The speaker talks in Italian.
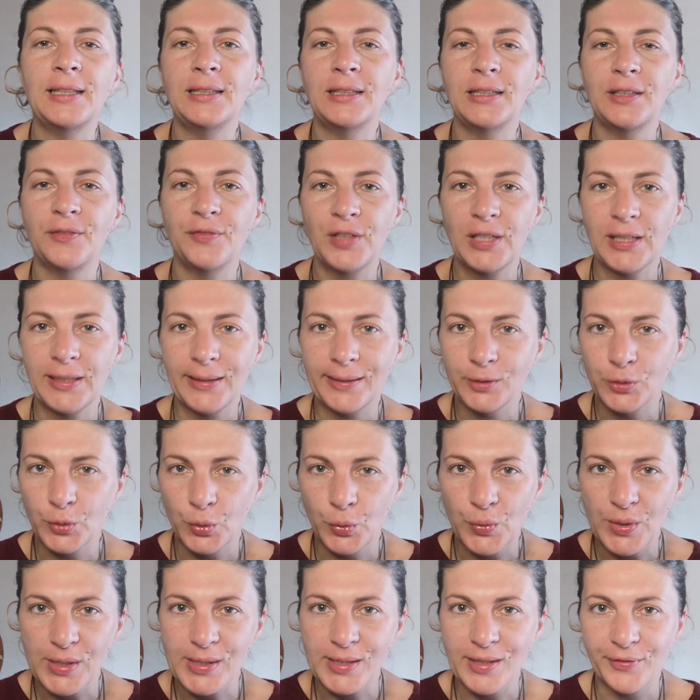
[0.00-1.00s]

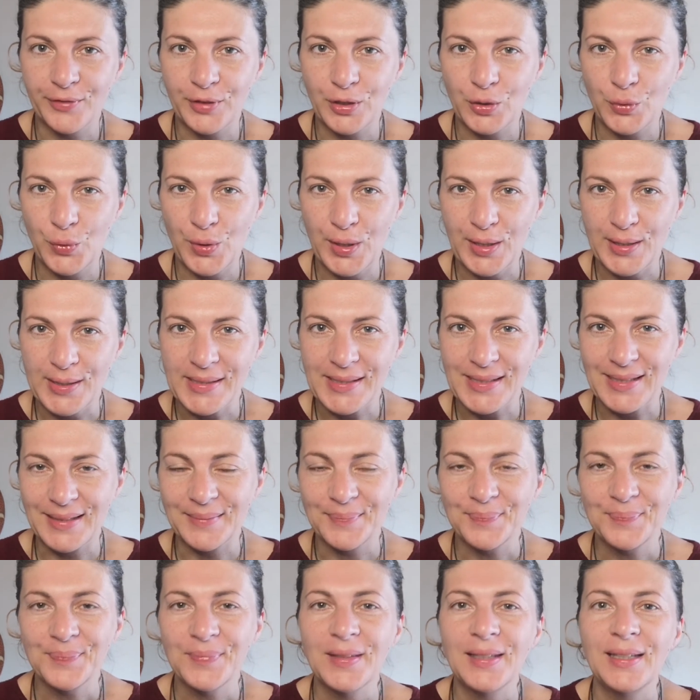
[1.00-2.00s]
identificato questa
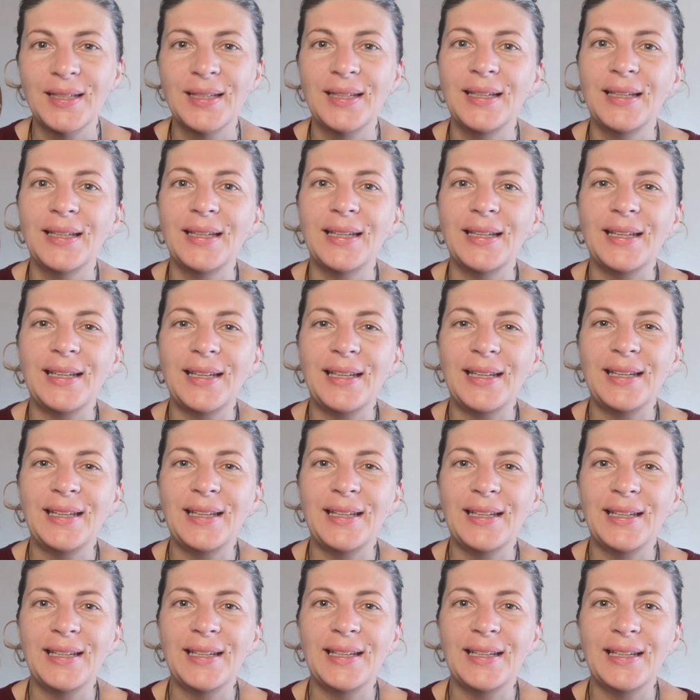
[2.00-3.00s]
frequenza
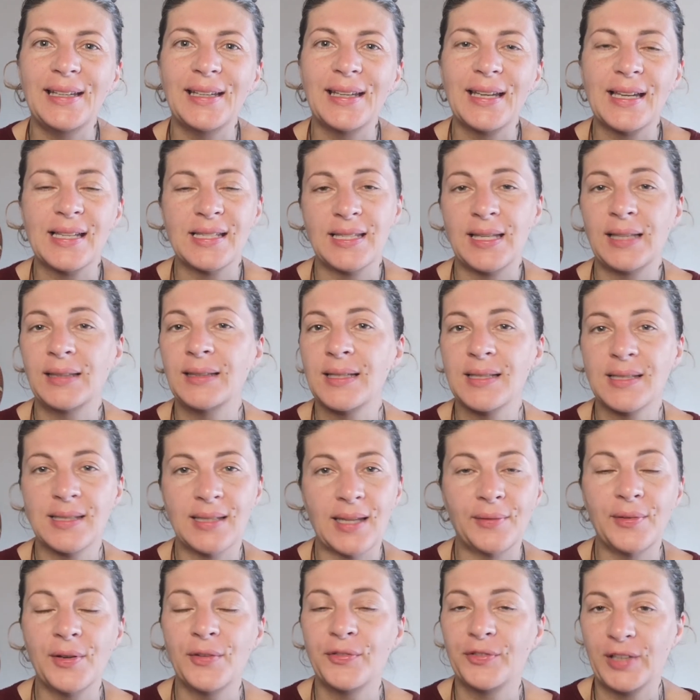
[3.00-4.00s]
e che si
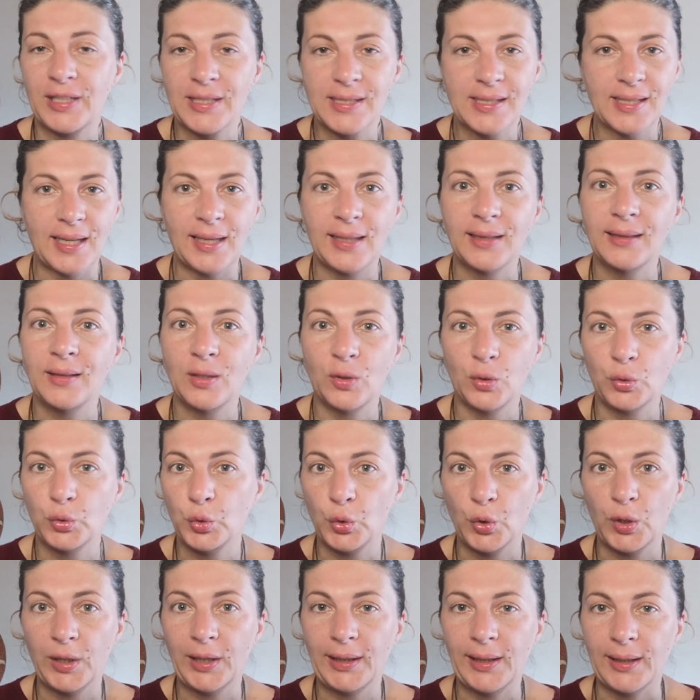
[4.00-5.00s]
attestava fra i 7 e 8